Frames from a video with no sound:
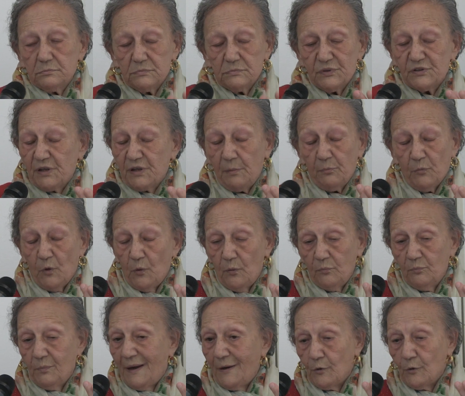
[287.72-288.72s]
stemmo
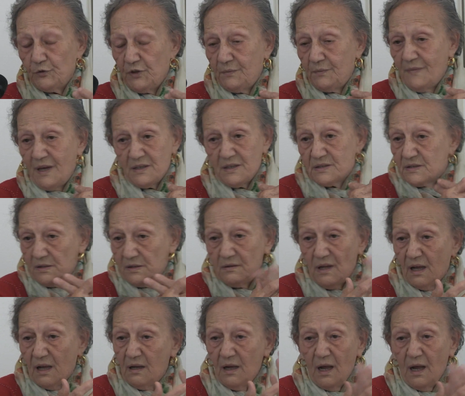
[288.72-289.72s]
un paio di mesi
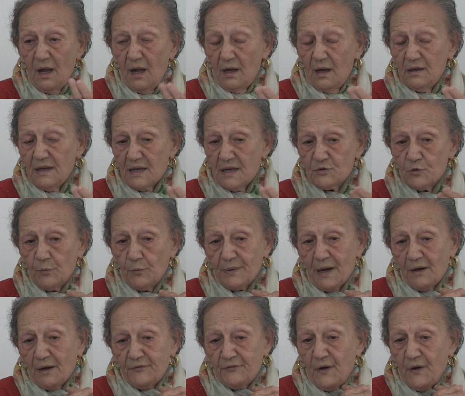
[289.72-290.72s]
là, là
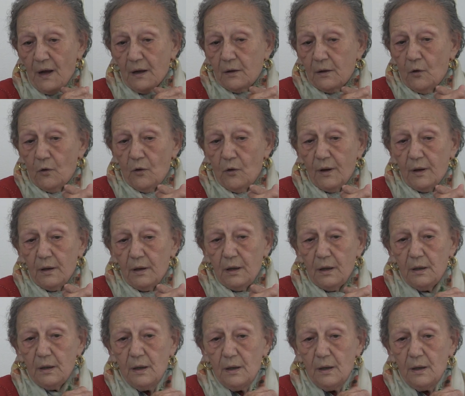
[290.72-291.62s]
sopra al fango. E...